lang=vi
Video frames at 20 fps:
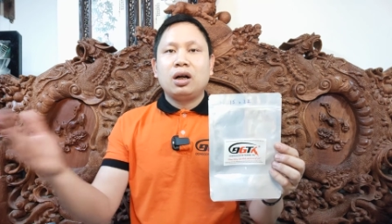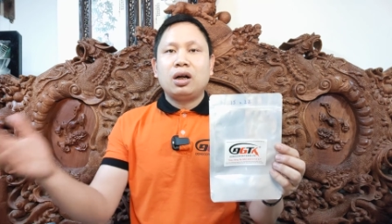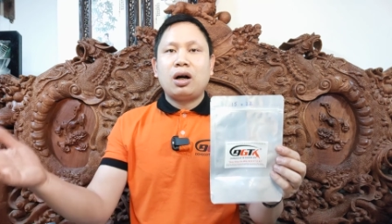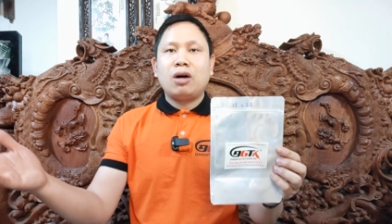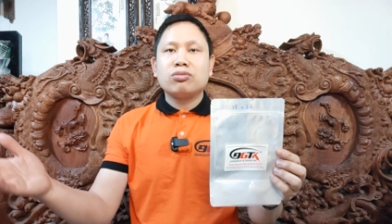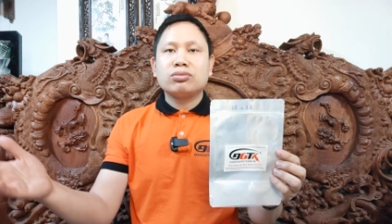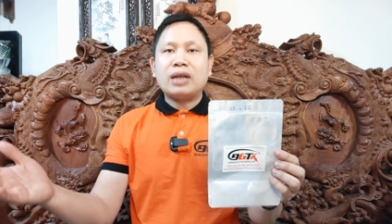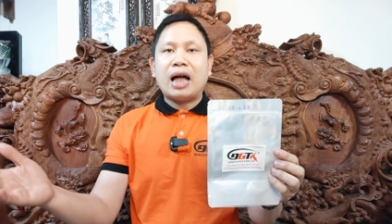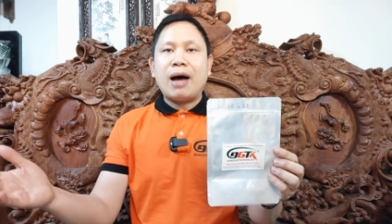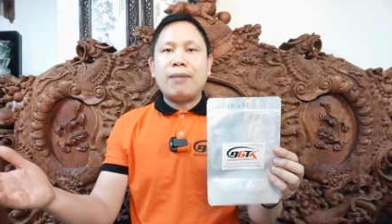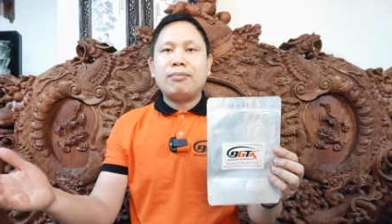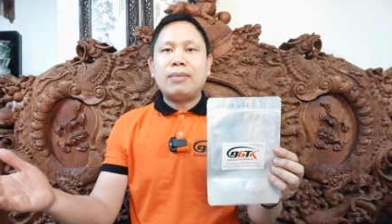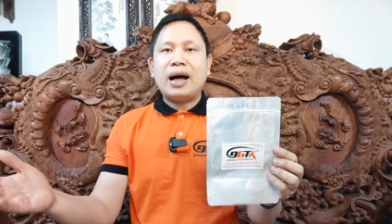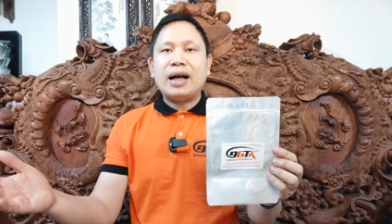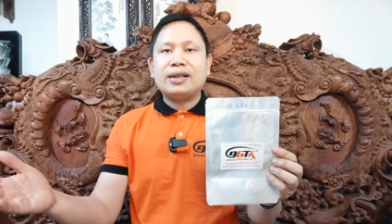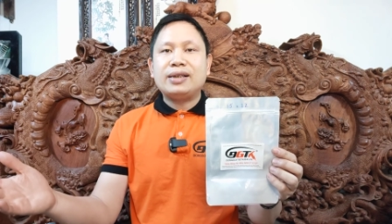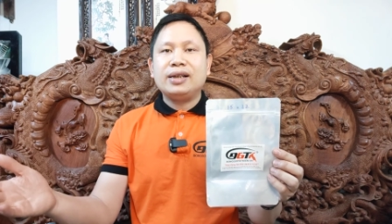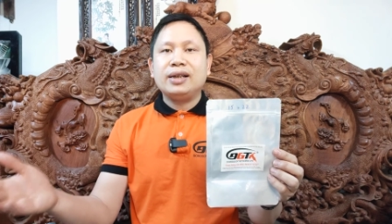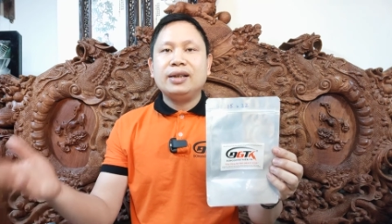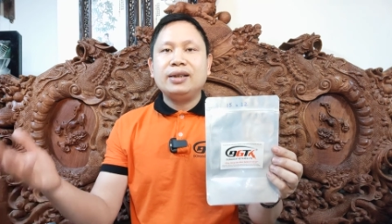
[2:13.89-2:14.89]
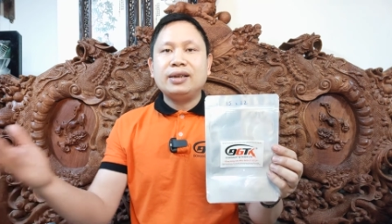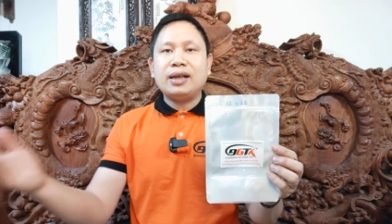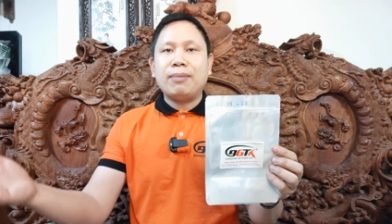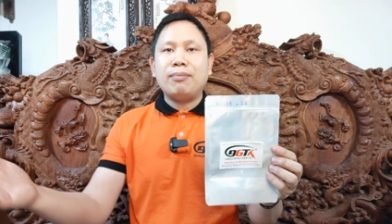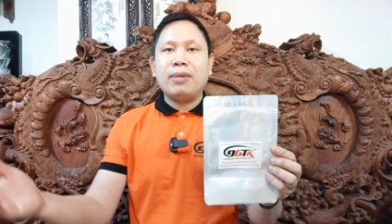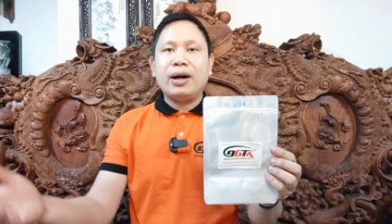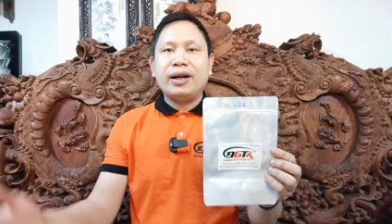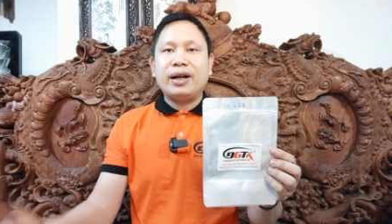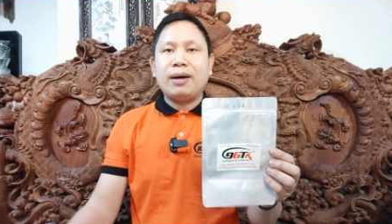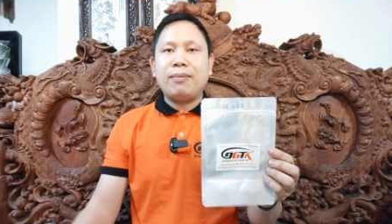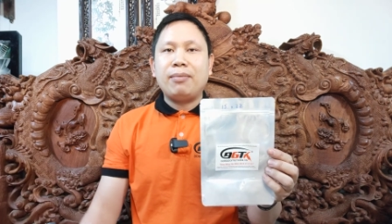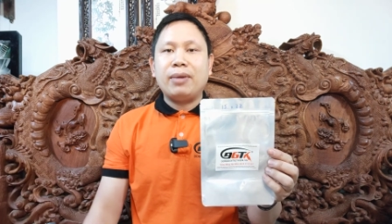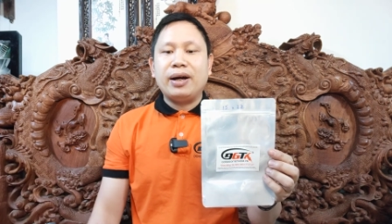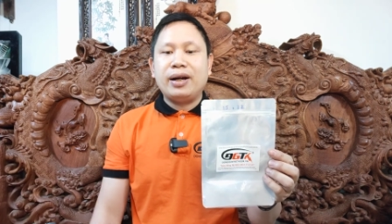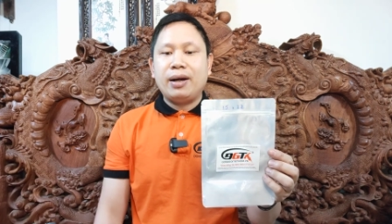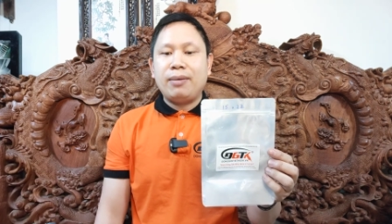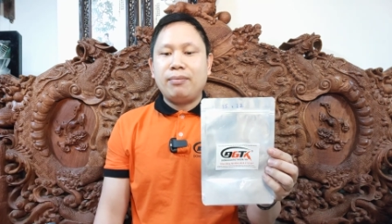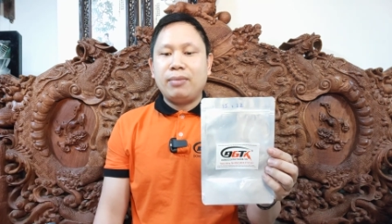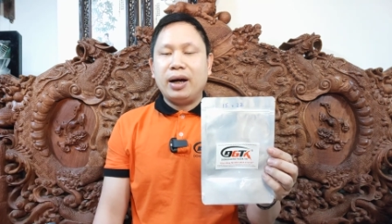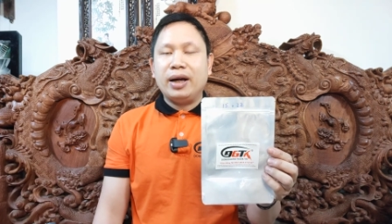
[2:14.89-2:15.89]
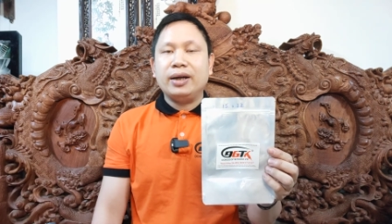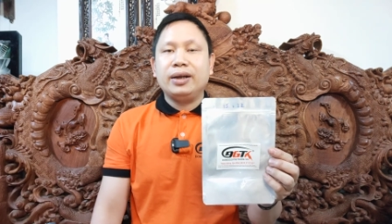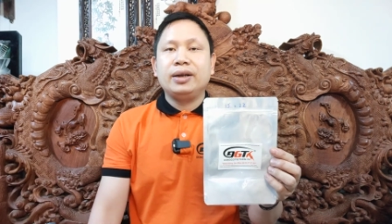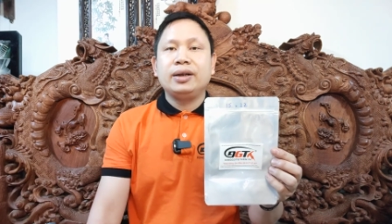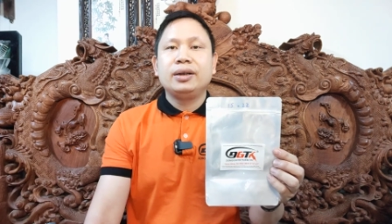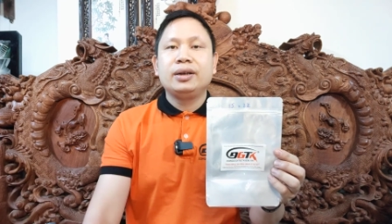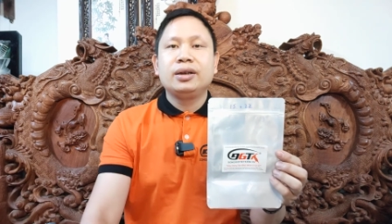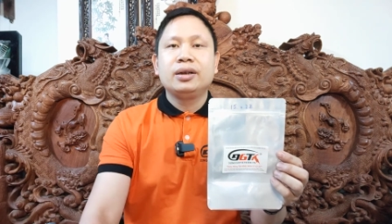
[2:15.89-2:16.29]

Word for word: 0839575757